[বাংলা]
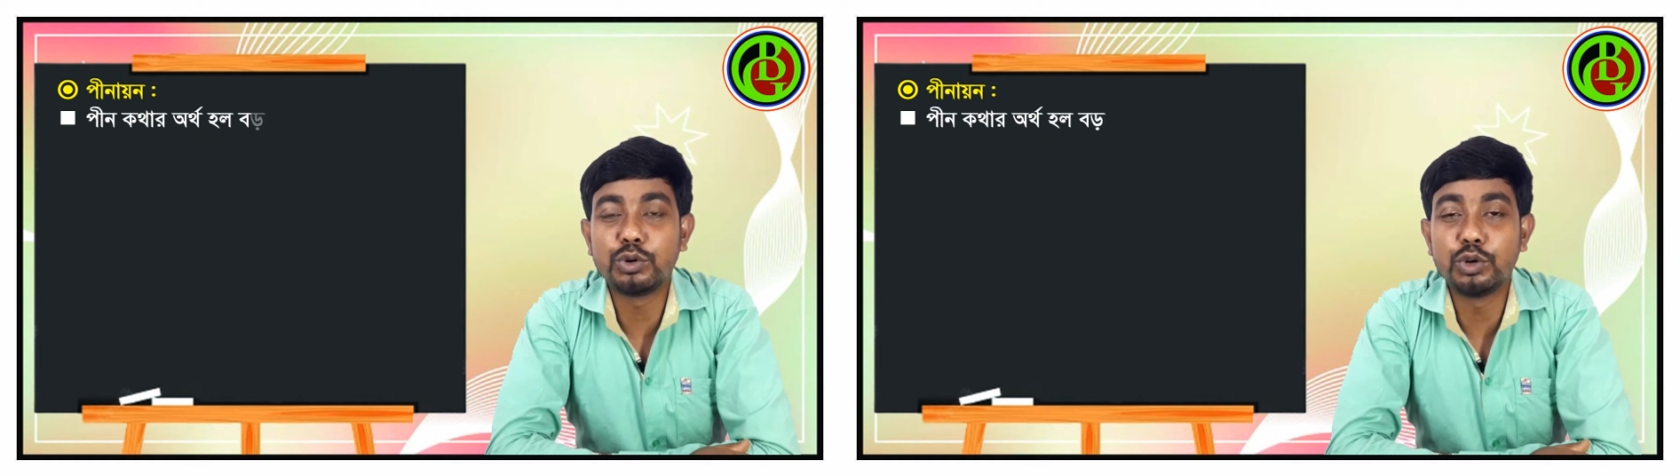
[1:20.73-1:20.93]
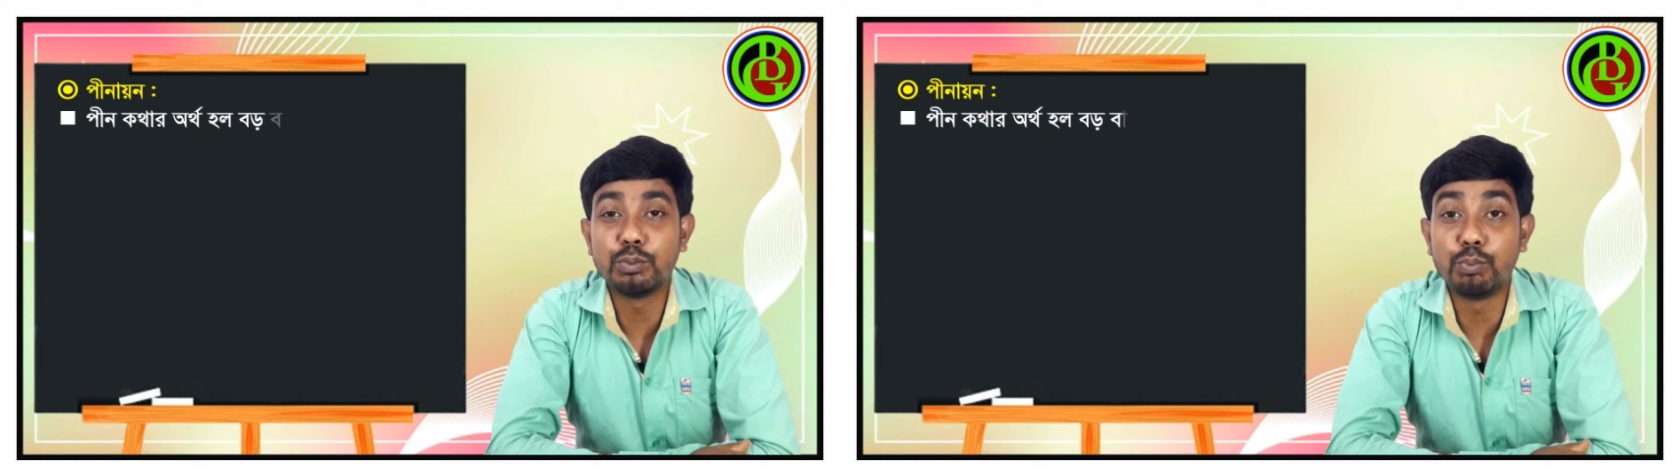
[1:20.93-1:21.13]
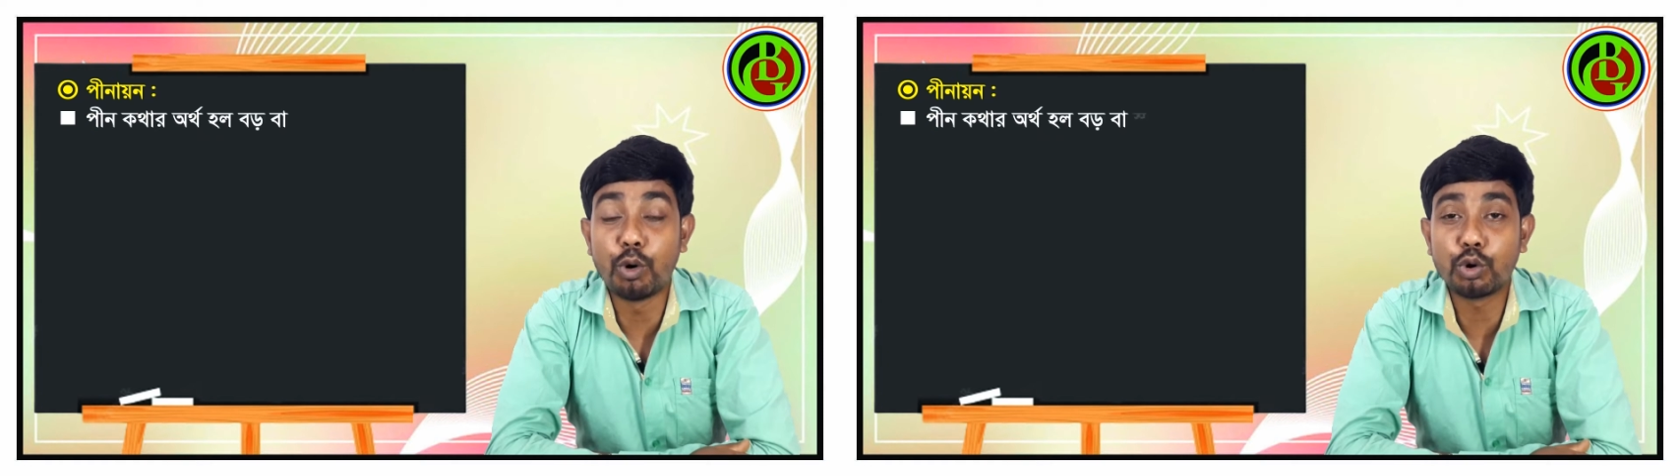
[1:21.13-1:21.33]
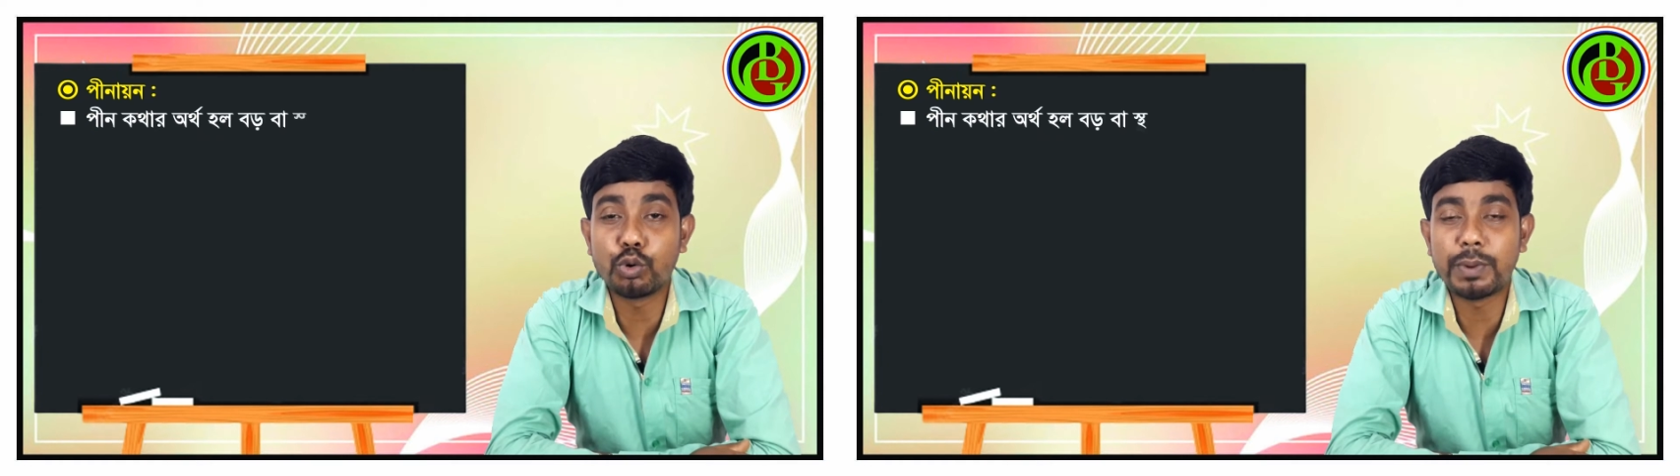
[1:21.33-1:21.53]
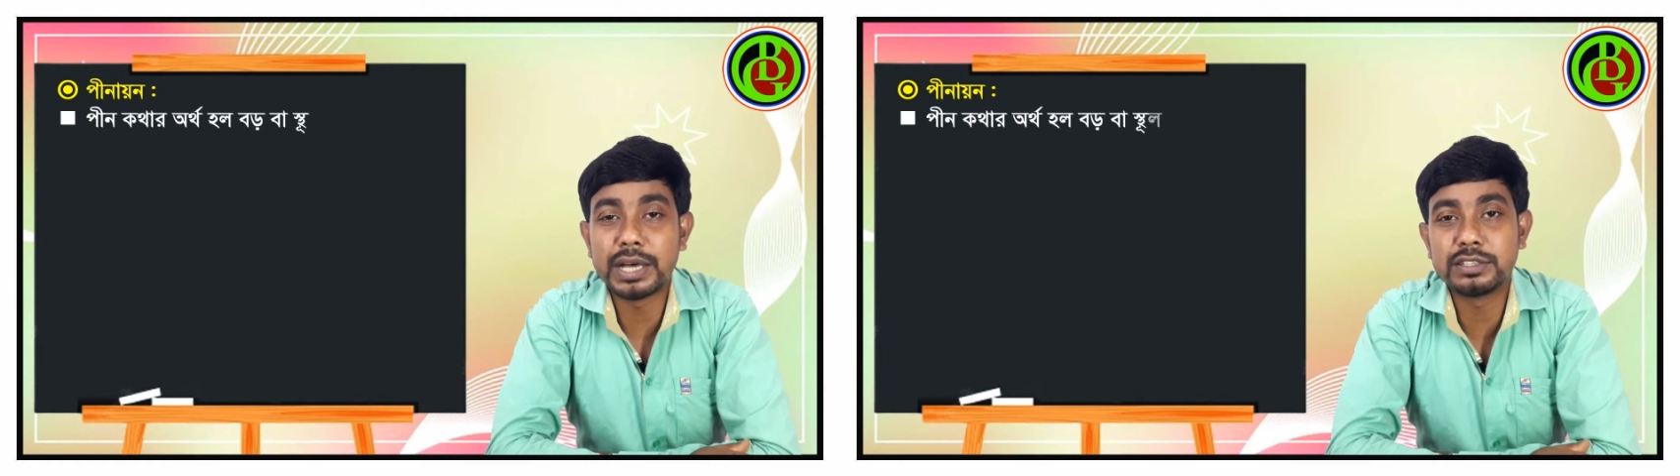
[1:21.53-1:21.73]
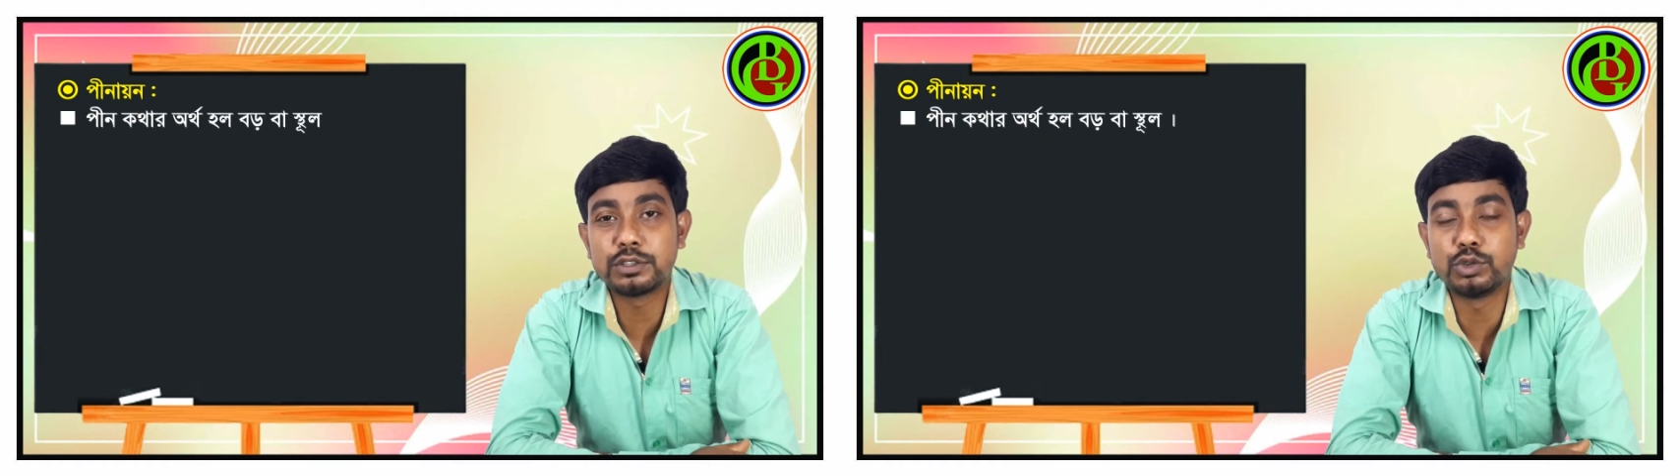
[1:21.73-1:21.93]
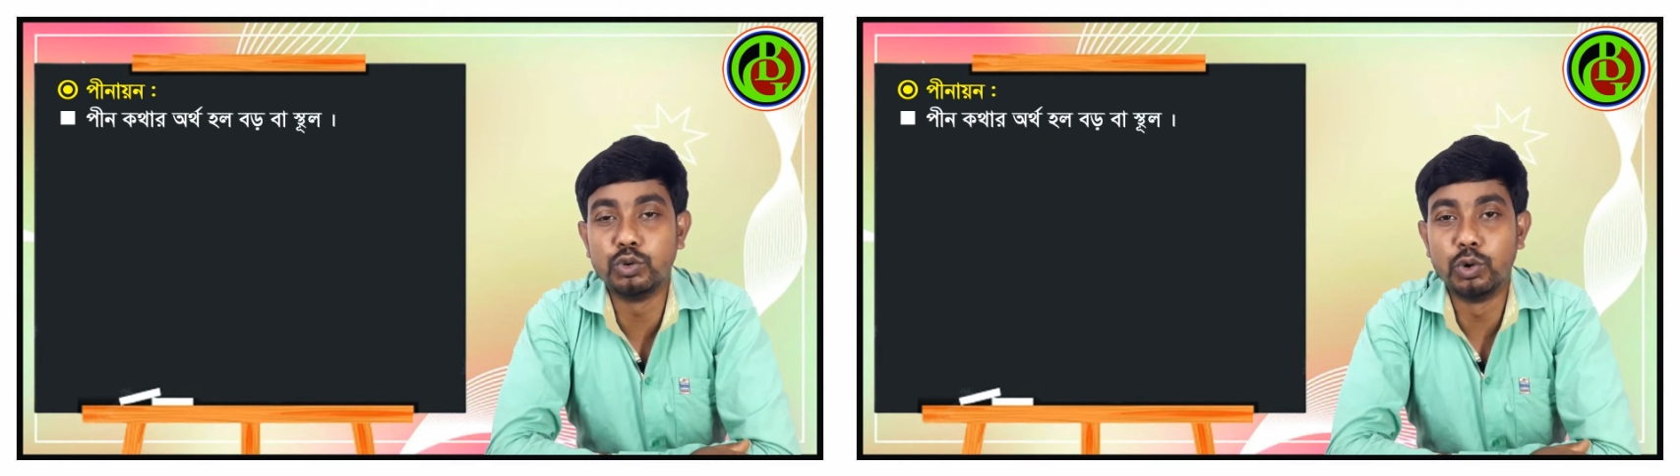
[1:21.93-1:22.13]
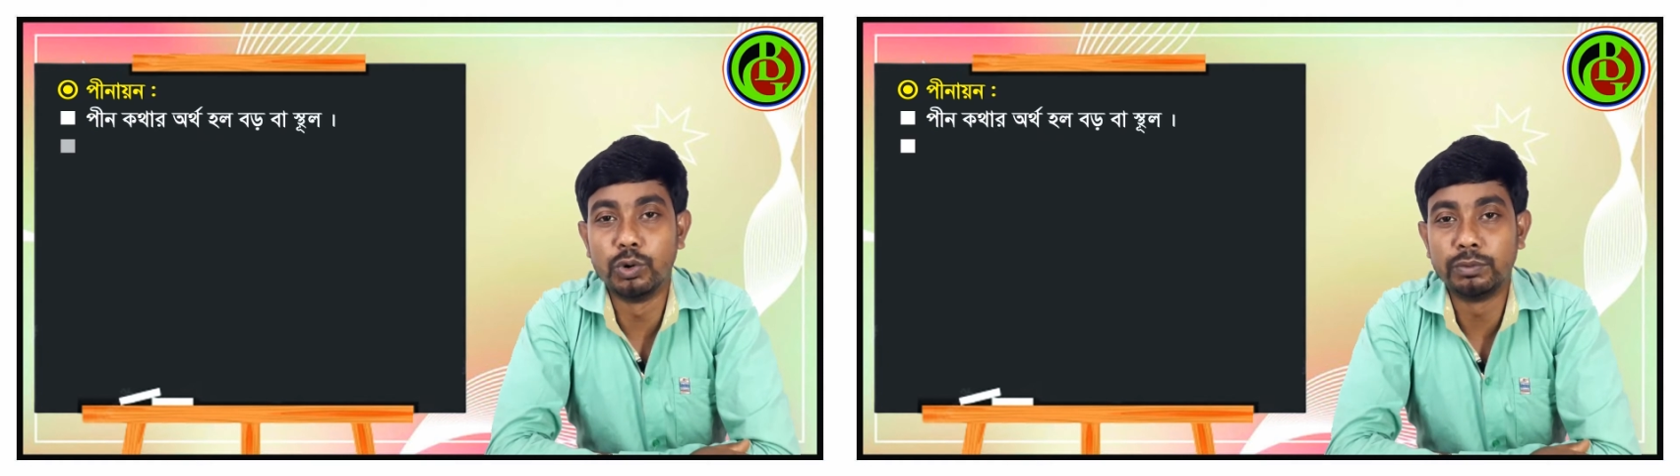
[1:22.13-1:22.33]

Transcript: হলো বড় বা স্থূল